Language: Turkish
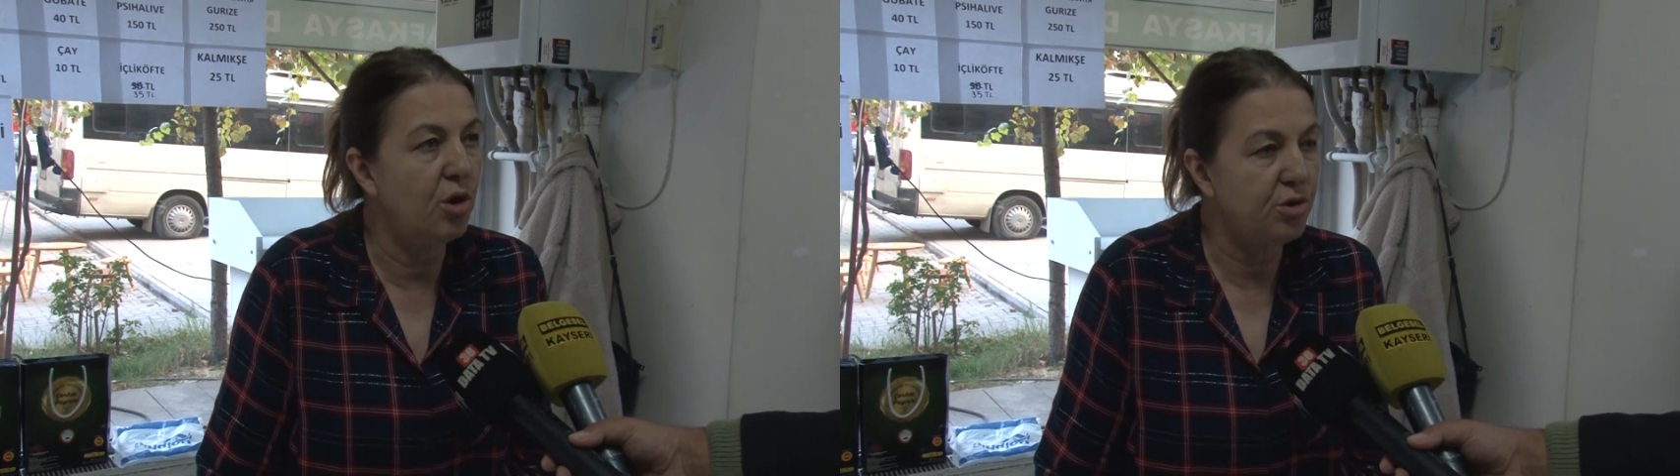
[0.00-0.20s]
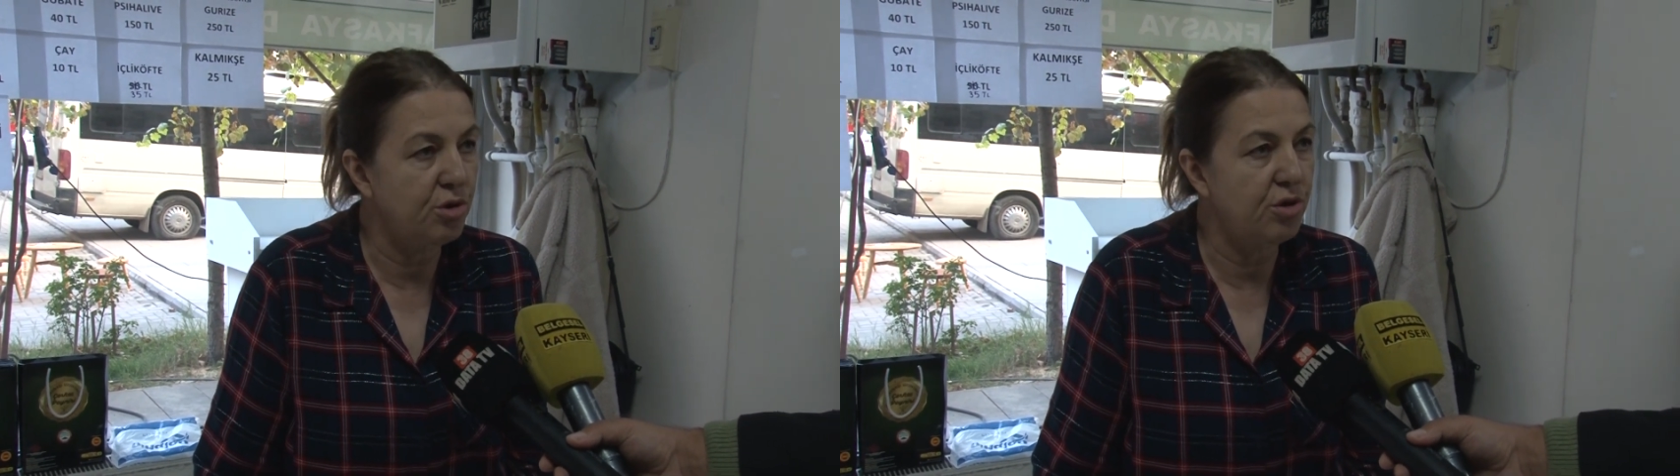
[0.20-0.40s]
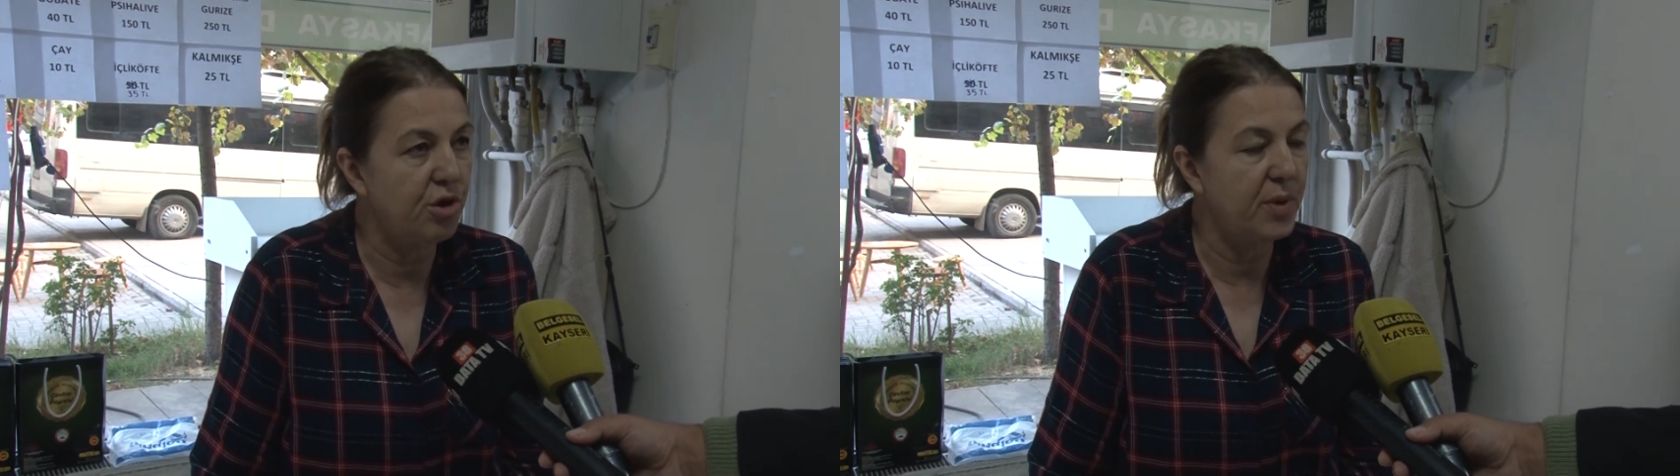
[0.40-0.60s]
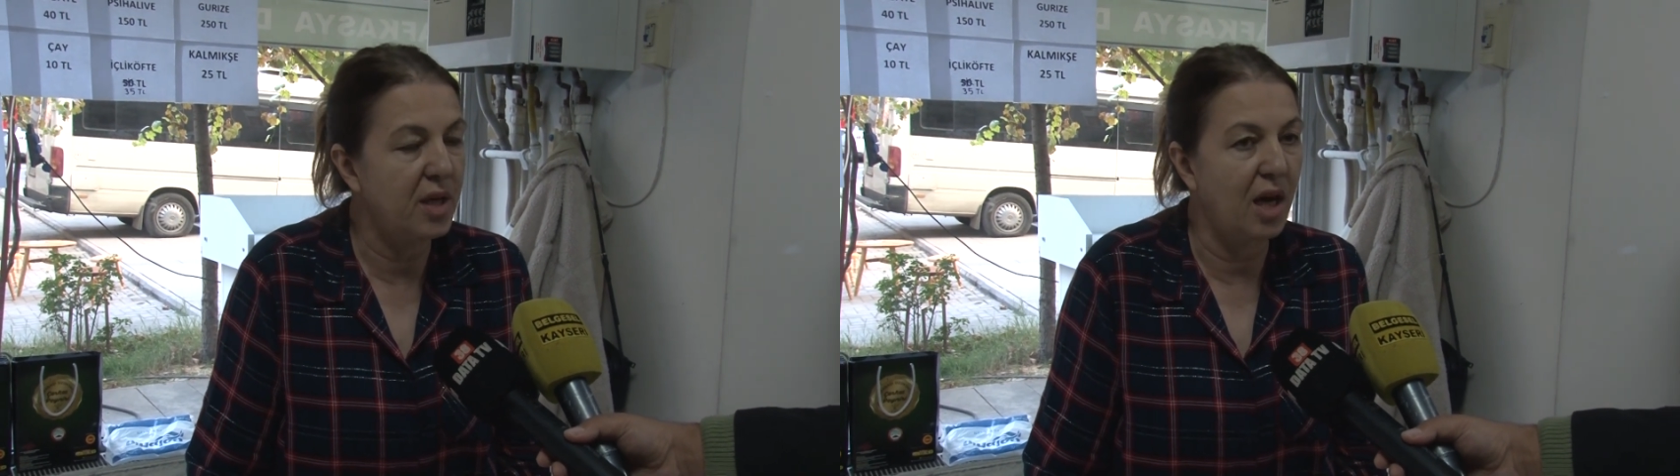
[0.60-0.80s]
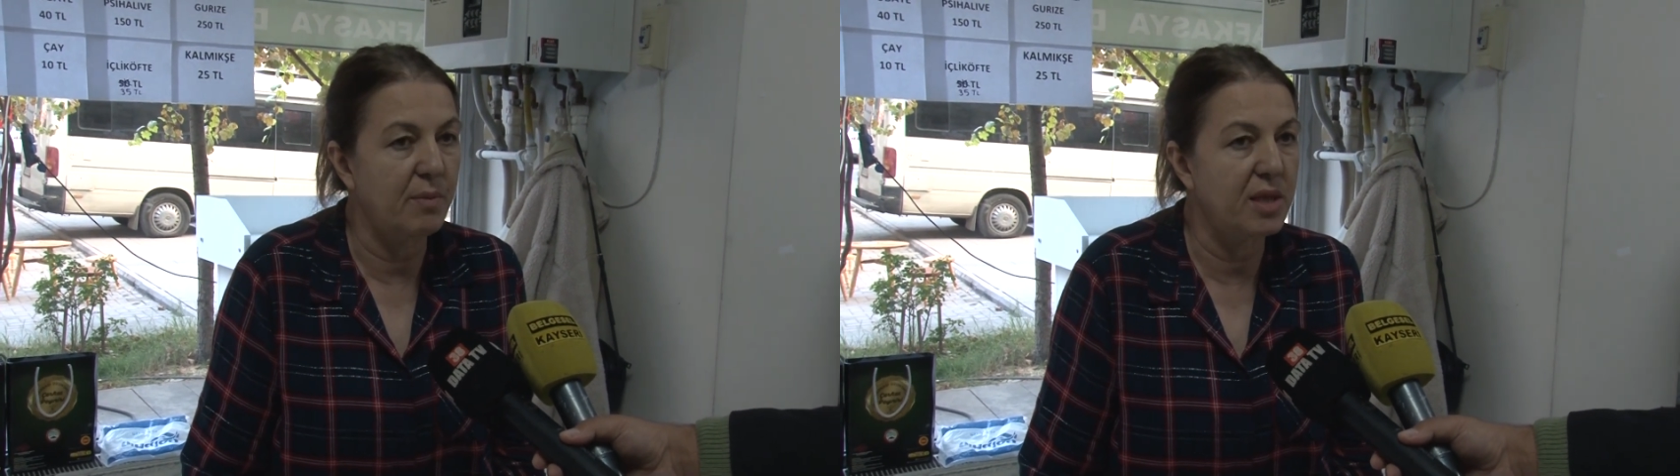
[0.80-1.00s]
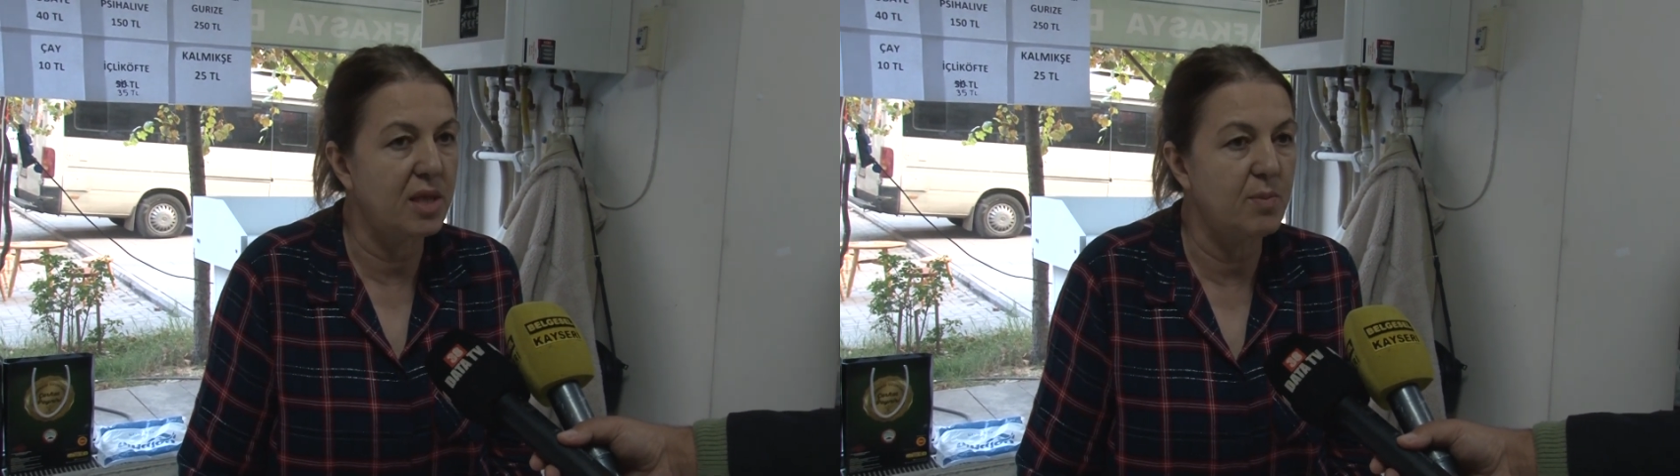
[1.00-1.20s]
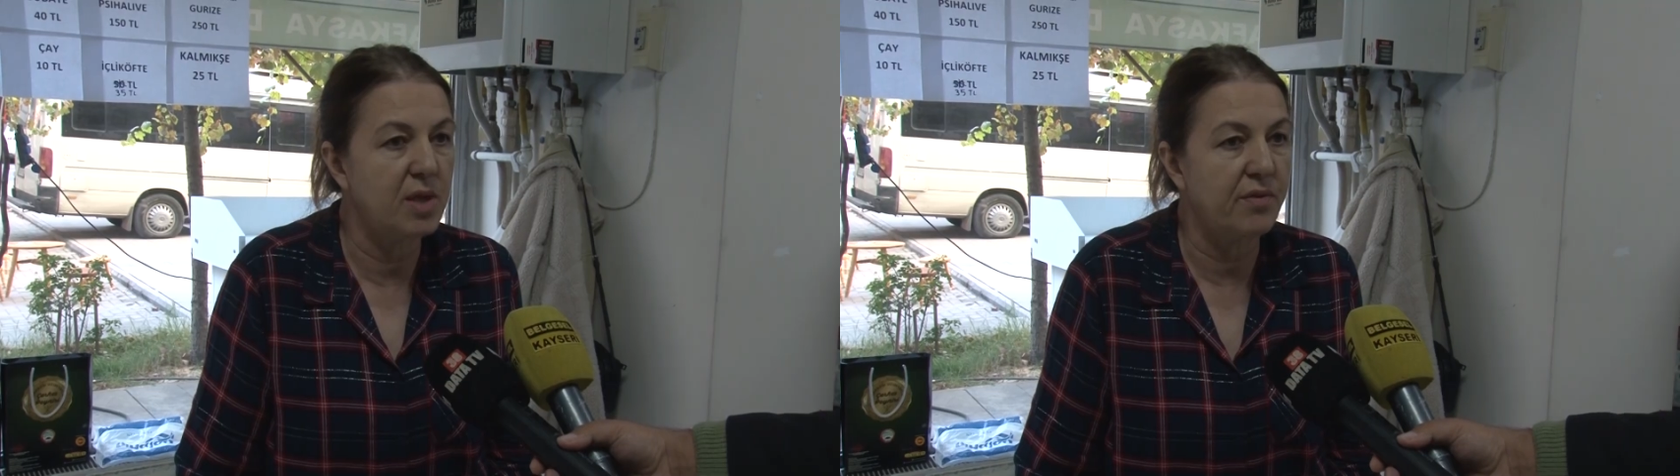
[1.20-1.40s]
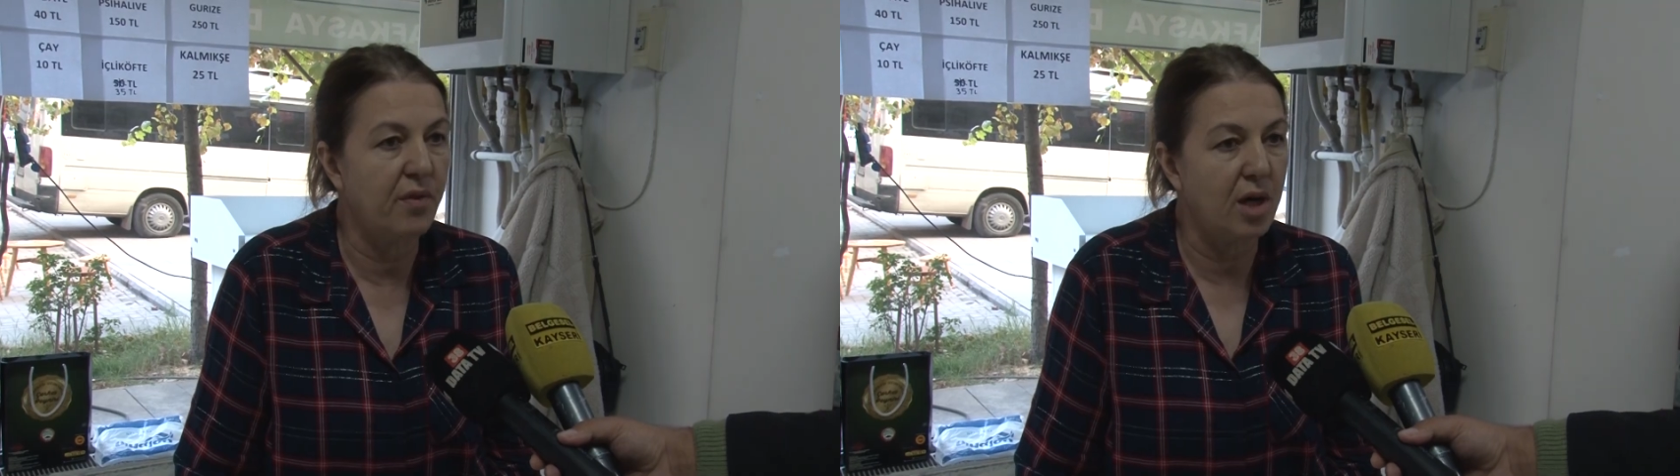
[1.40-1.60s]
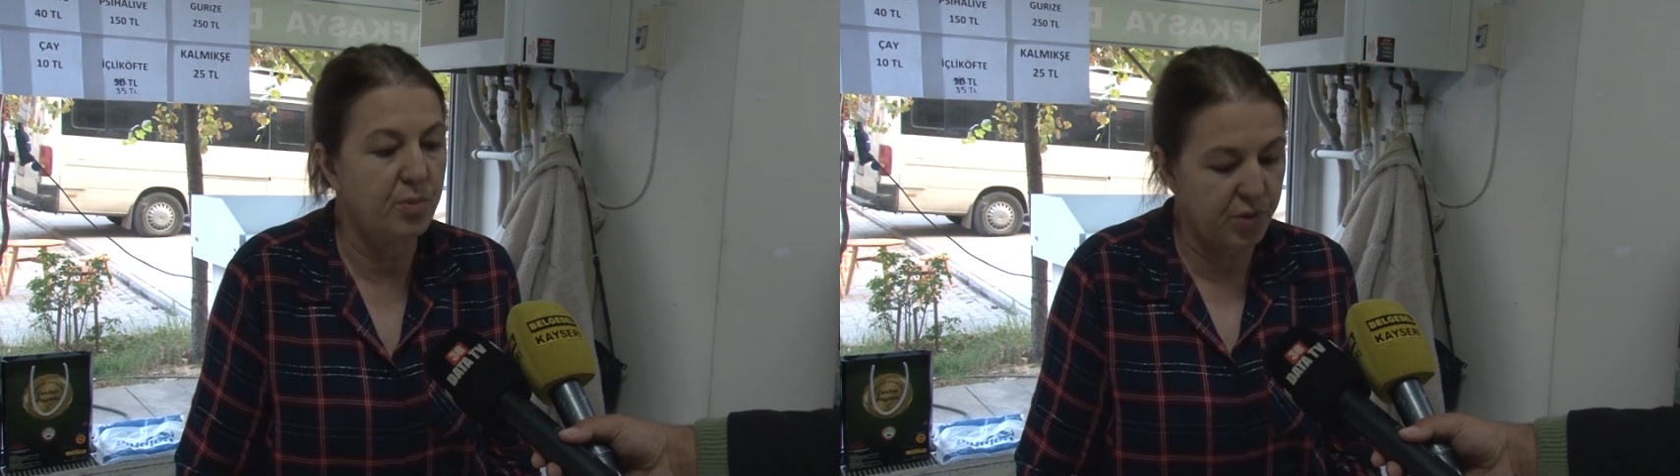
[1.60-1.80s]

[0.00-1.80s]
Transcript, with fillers: 4 günlük bir kermesimiz var